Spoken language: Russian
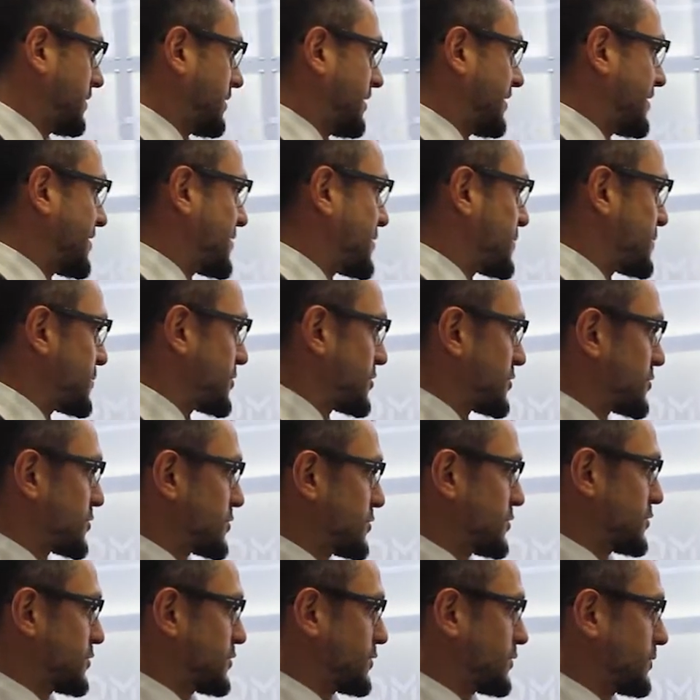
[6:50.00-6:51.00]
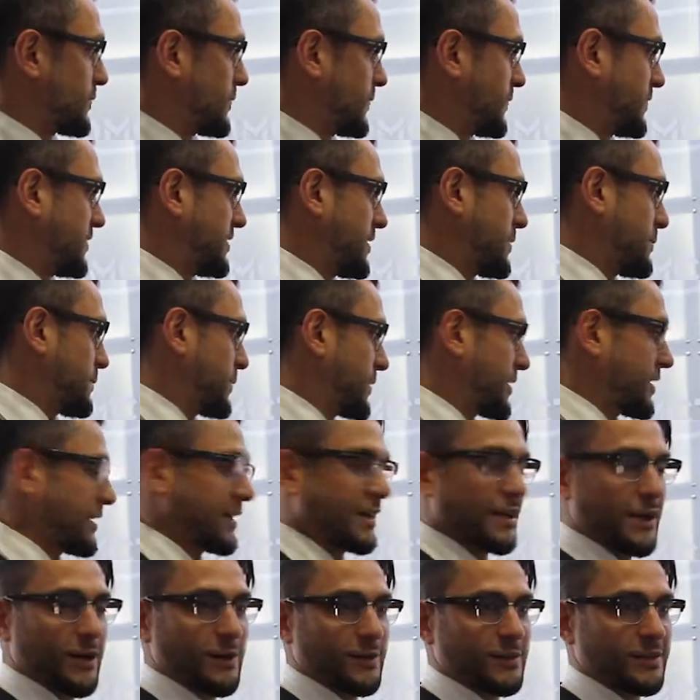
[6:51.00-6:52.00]
на нем не сижу, но всем
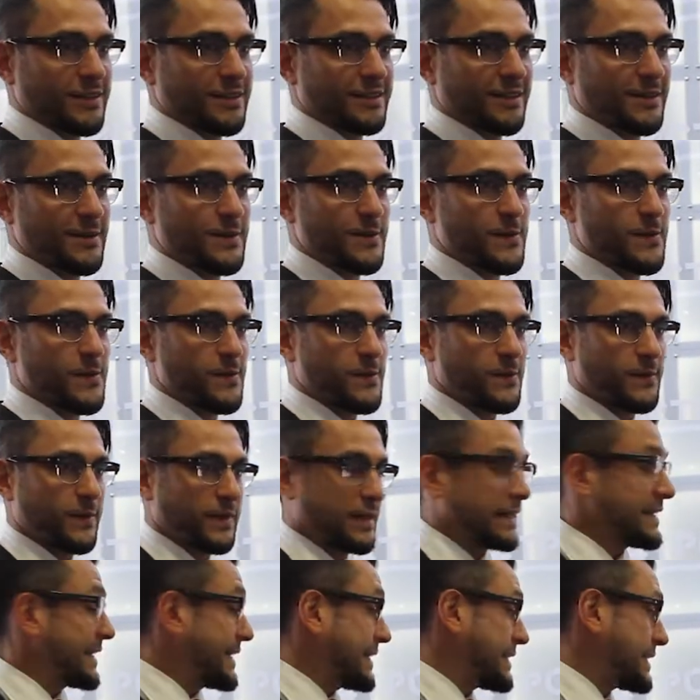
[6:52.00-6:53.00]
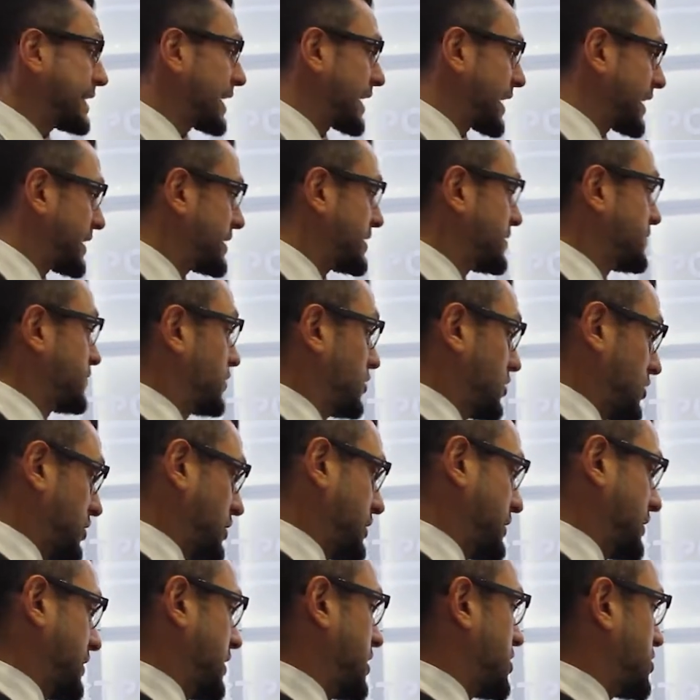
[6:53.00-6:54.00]
предлагаю всегда. Это не декоративное, это
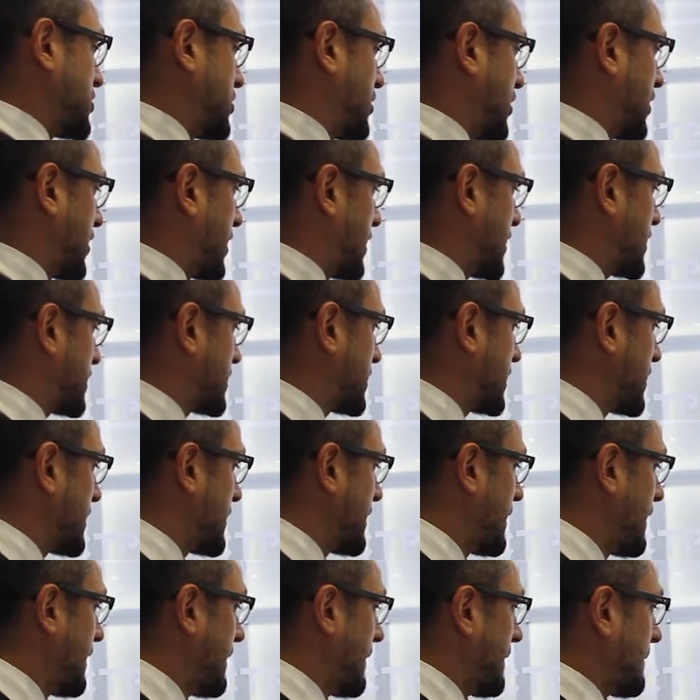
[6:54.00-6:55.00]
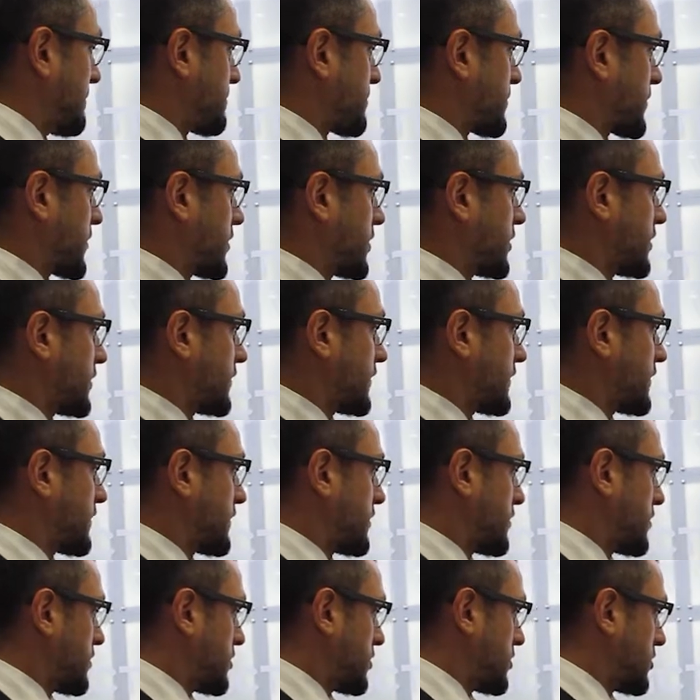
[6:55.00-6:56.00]
настоящее кресло из
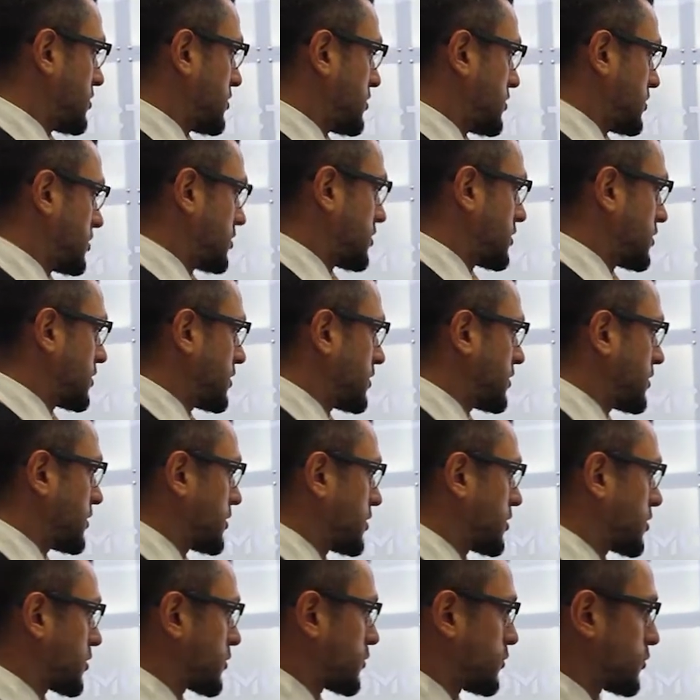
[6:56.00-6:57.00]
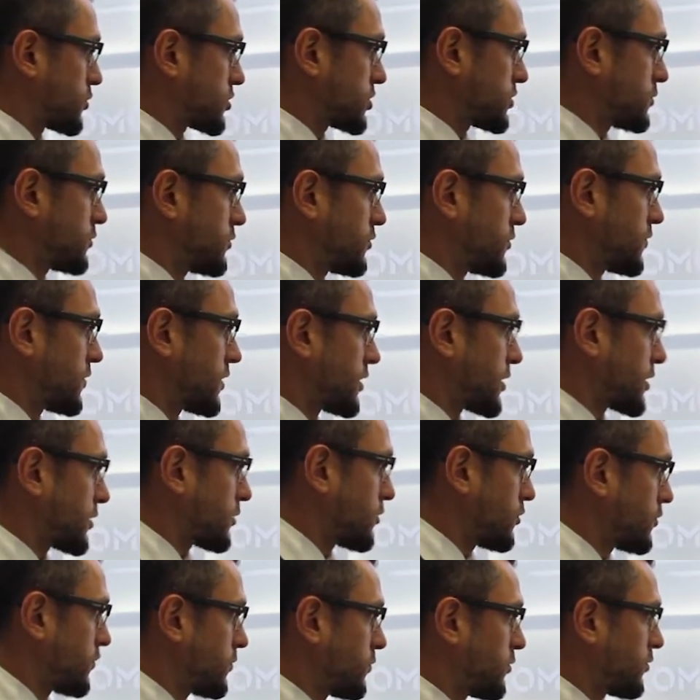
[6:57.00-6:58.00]
кожи буйвола,
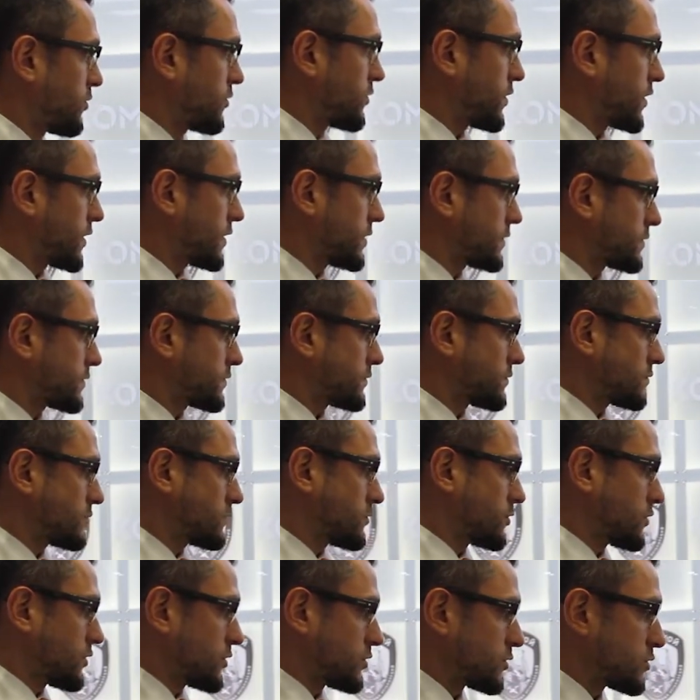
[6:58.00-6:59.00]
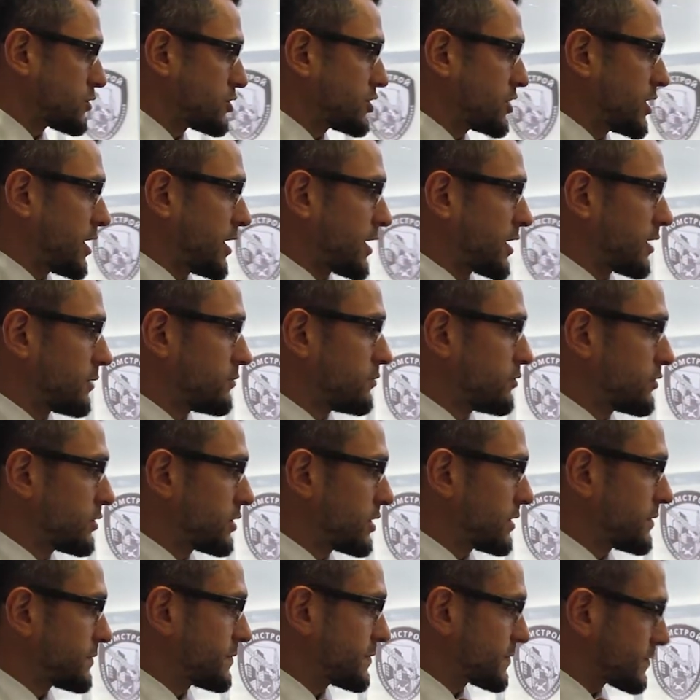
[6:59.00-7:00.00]
рогов буйвола. То есть ручная
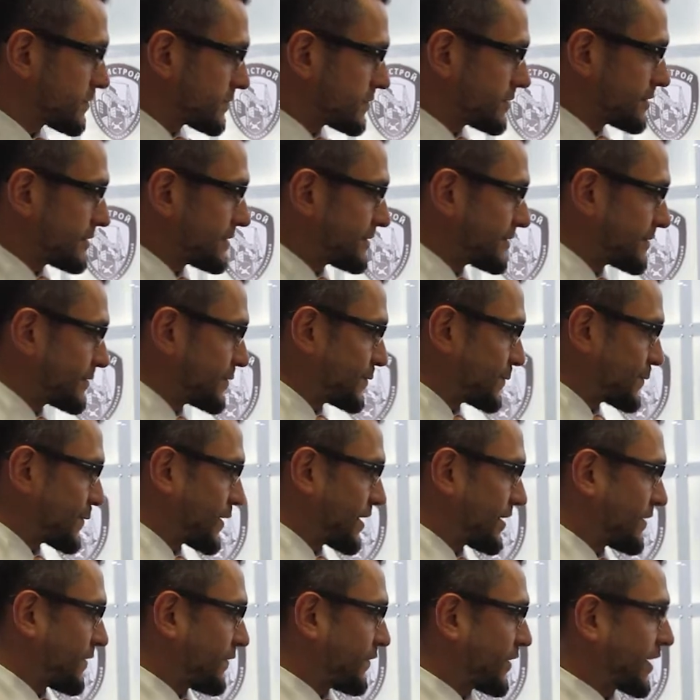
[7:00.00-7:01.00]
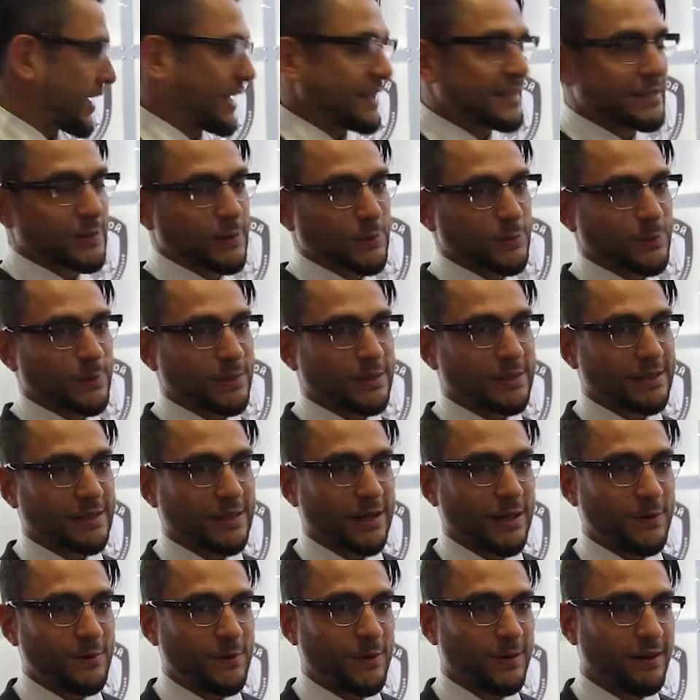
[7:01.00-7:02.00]
работа, африканскими
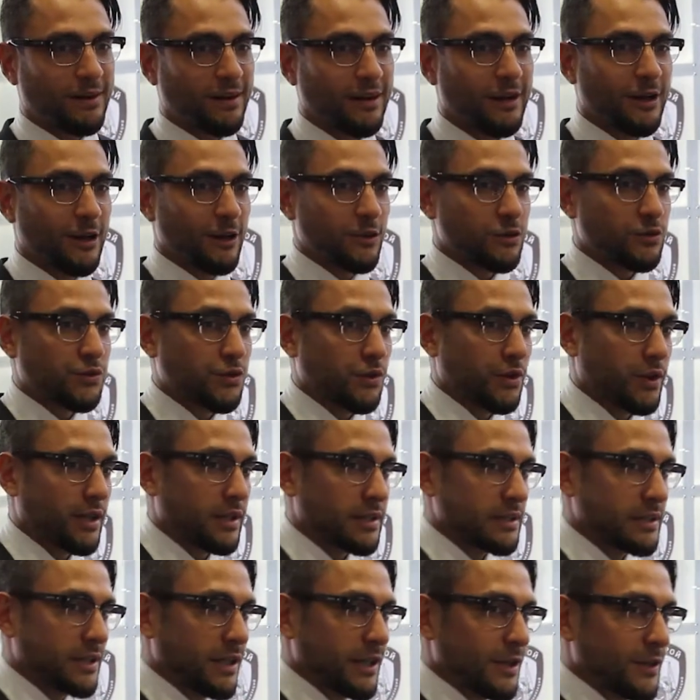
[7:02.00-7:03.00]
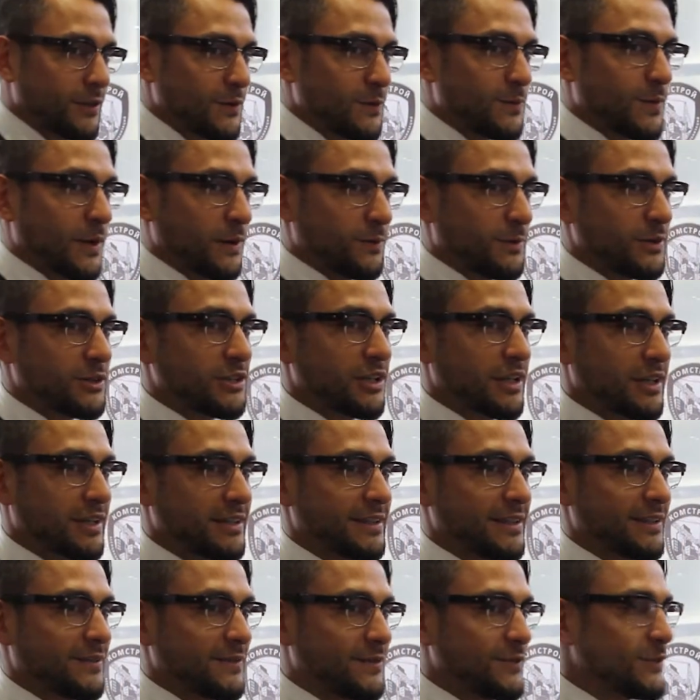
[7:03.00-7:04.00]
мастерами. Долго ждал его, пообещали
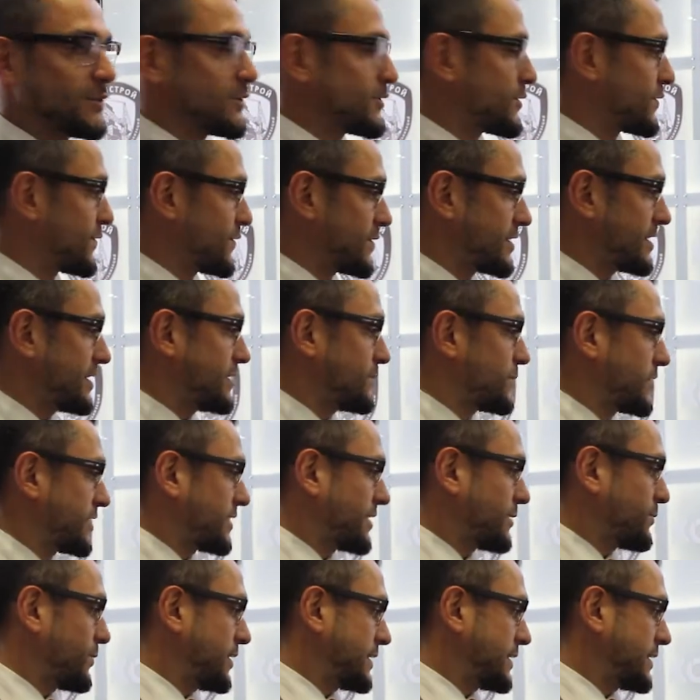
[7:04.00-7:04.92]
давно, и отвезли мне это